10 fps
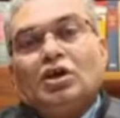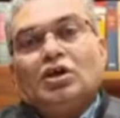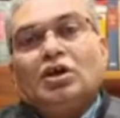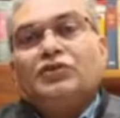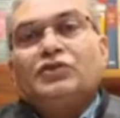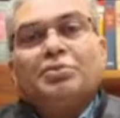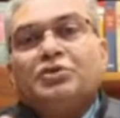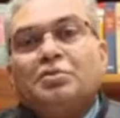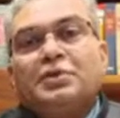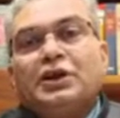कि
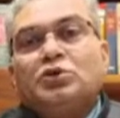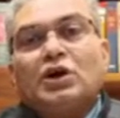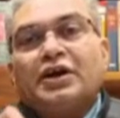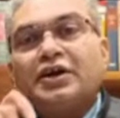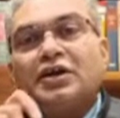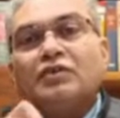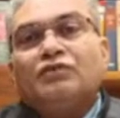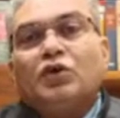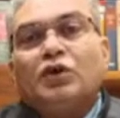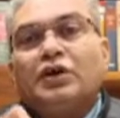सबसे पहले तो आर्टिकल
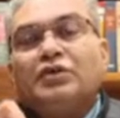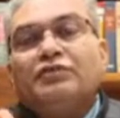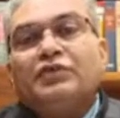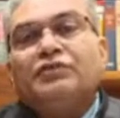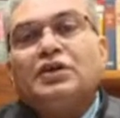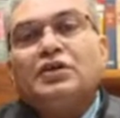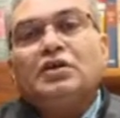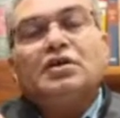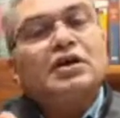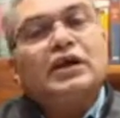14, 15
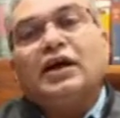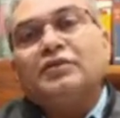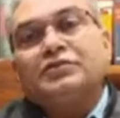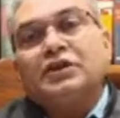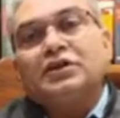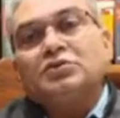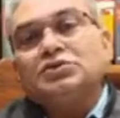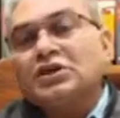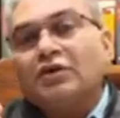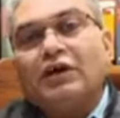के खिलाफ था
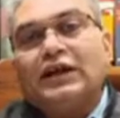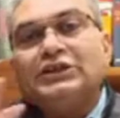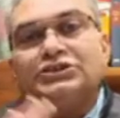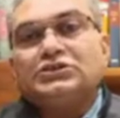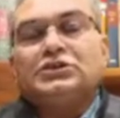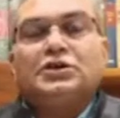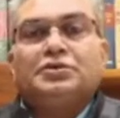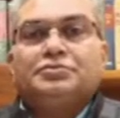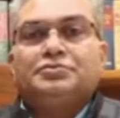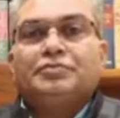उसका वायलेशन था
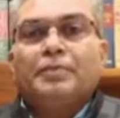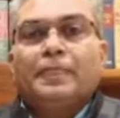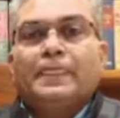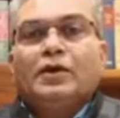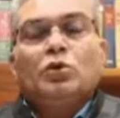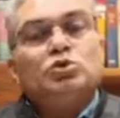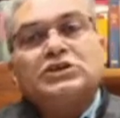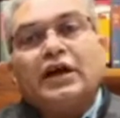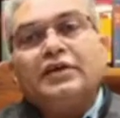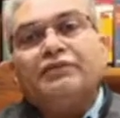
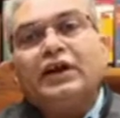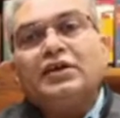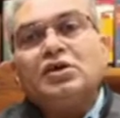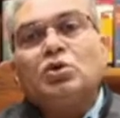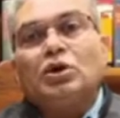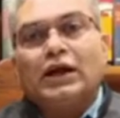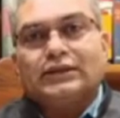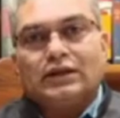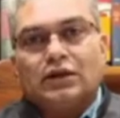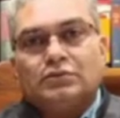उसका इफेक्ट ये हो रहा
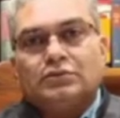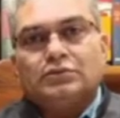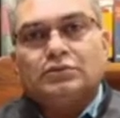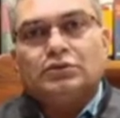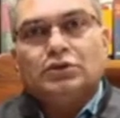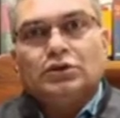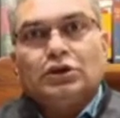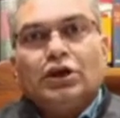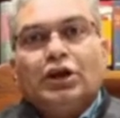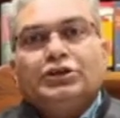था
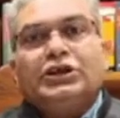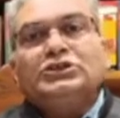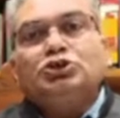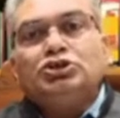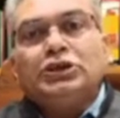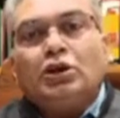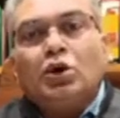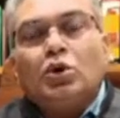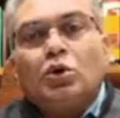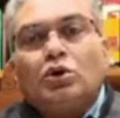कि जिन
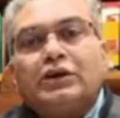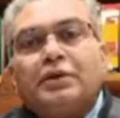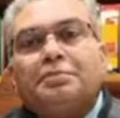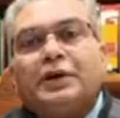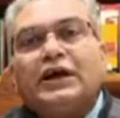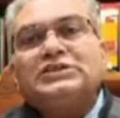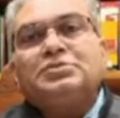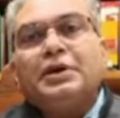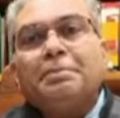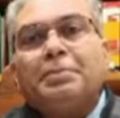लोगों के पास
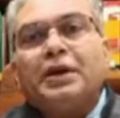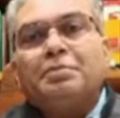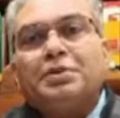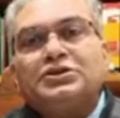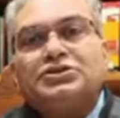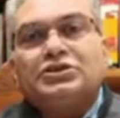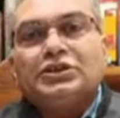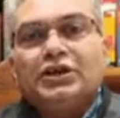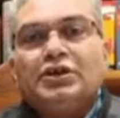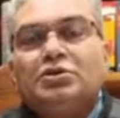में पेपर्स
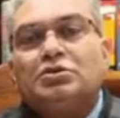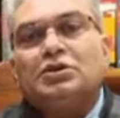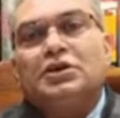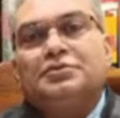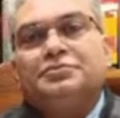नहीं होंगे